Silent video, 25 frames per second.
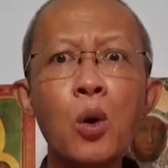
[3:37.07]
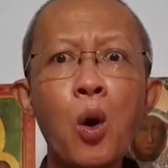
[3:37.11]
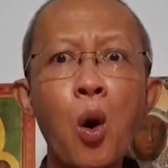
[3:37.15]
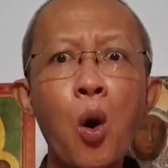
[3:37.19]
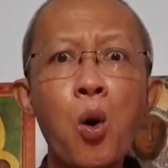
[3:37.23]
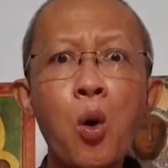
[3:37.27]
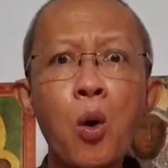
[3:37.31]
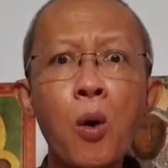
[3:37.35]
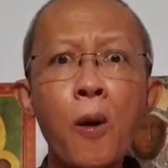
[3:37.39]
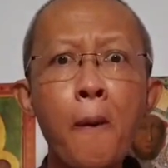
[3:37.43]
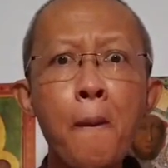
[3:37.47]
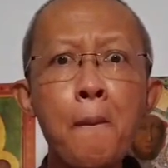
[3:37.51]

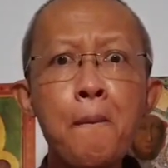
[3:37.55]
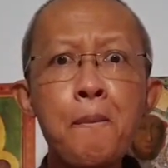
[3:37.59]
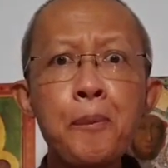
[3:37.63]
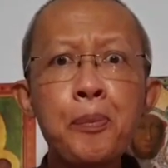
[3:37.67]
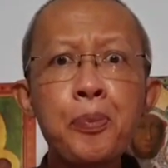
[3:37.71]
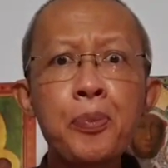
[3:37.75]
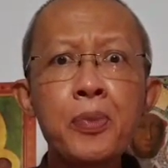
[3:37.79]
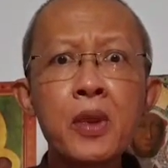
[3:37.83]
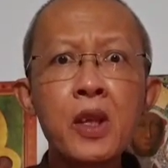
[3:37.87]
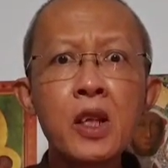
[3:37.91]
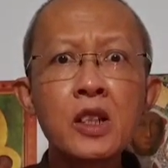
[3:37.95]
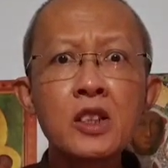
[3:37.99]
oh
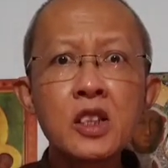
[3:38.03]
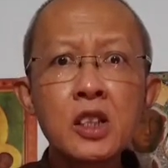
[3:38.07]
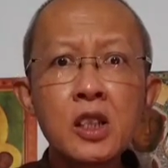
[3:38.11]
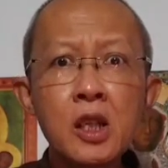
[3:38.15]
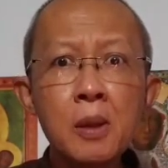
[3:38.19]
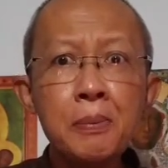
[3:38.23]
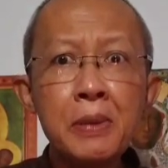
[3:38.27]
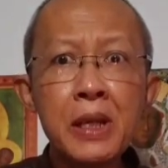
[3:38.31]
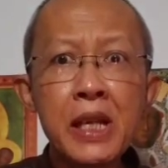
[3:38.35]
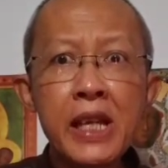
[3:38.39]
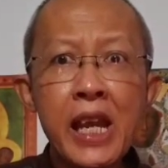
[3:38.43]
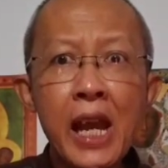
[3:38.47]

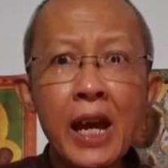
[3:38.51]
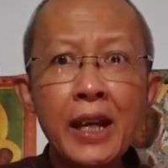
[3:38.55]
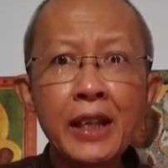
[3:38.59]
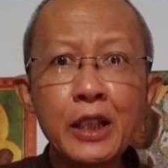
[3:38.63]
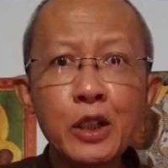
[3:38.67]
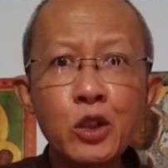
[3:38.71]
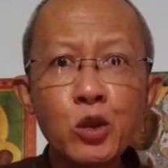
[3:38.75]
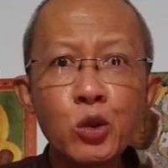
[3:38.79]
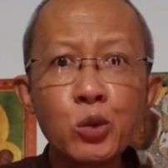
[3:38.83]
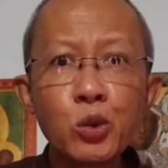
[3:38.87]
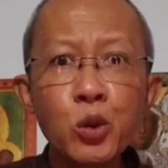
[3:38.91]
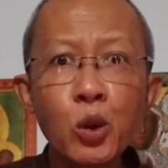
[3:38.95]
sedemikian
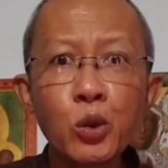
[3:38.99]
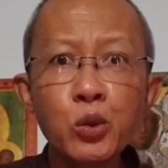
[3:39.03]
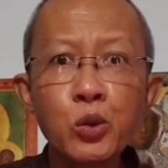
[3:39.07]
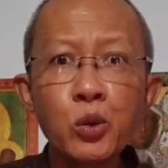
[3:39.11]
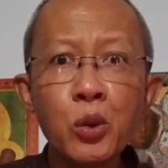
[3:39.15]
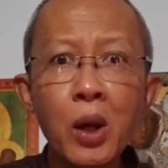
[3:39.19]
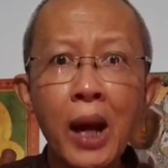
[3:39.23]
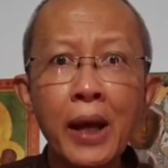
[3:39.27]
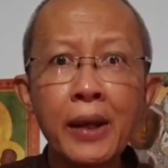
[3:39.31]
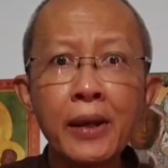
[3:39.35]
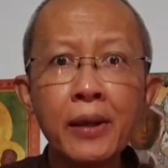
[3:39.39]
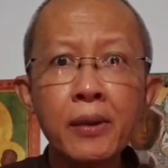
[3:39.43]
itu toh
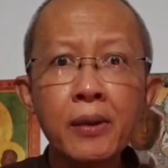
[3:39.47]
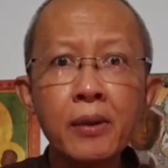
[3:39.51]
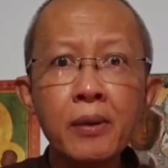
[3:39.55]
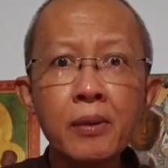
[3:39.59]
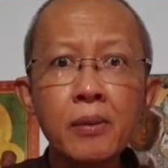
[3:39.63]
Tuhan.